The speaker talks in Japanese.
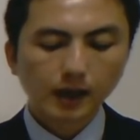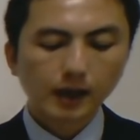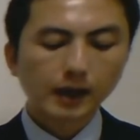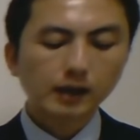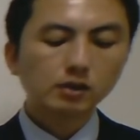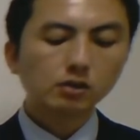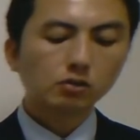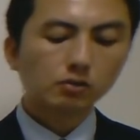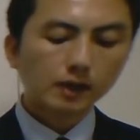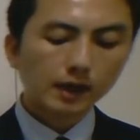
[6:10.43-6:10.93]

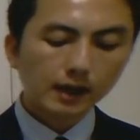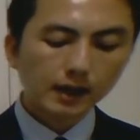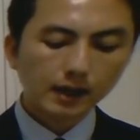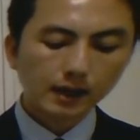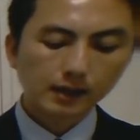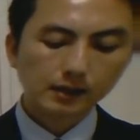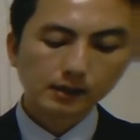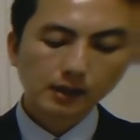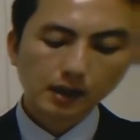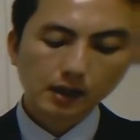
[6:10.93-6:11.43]
あと
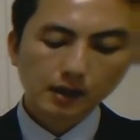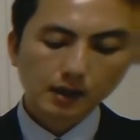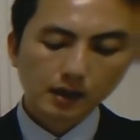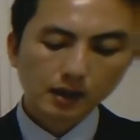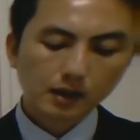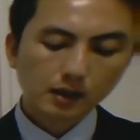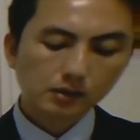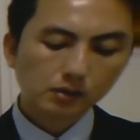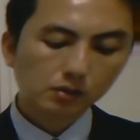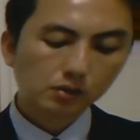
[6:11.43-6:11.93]
はね、
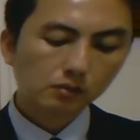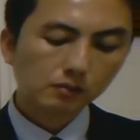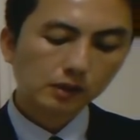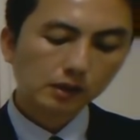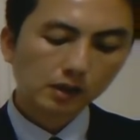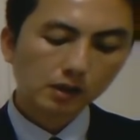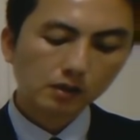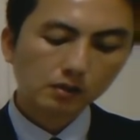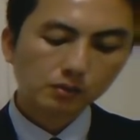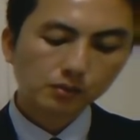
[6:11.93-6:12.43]
えー、例え
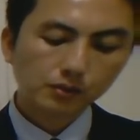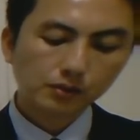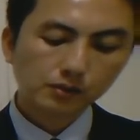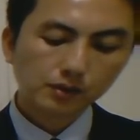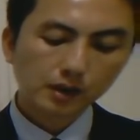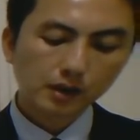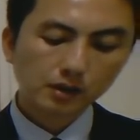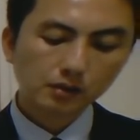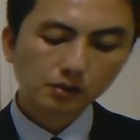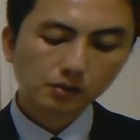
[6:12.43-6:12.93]
ばね、副
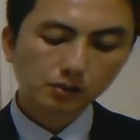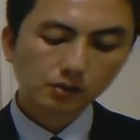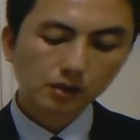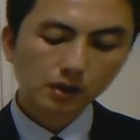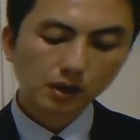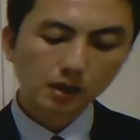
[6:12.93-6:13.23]
作用、